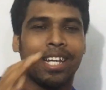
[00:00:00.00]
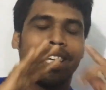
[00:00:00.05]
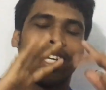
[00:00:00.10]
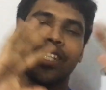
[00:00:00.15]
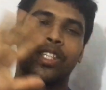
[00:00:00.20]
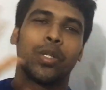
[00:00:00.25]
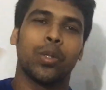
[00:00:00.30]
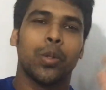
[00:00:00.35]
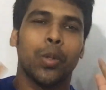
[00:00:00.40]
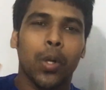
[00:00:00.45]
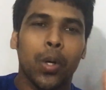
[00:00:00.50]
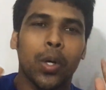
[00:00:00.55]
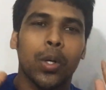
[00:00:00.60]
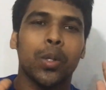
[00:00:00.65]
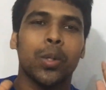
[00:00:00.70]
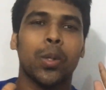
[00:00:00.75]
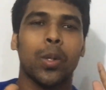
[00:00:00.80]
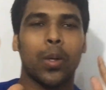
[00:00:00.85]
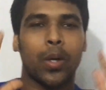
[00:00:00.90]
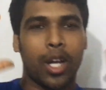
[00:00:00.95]
কিন্তু গ্রহণ
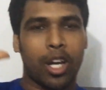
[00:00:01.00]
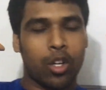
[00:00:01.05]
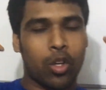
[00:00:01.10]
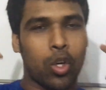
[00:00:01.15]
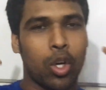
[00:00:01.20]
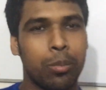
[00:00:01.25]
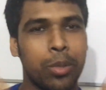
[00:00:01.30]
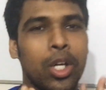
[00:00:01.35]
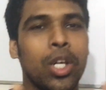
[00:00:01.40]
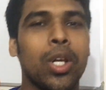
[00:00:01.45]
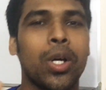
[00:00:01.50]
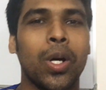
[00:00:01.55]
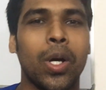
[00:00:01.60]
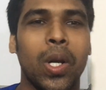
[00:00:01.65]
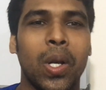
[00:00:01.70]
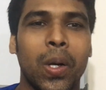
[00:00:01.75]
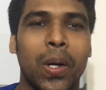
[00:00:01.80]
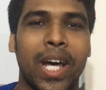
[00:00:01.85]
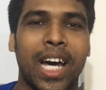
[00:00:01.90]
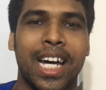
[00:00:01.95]
হলো না কবুল
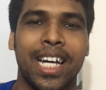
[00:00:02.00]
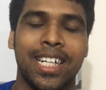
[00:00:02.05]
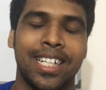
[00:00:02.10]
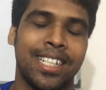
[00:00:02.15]
করলো না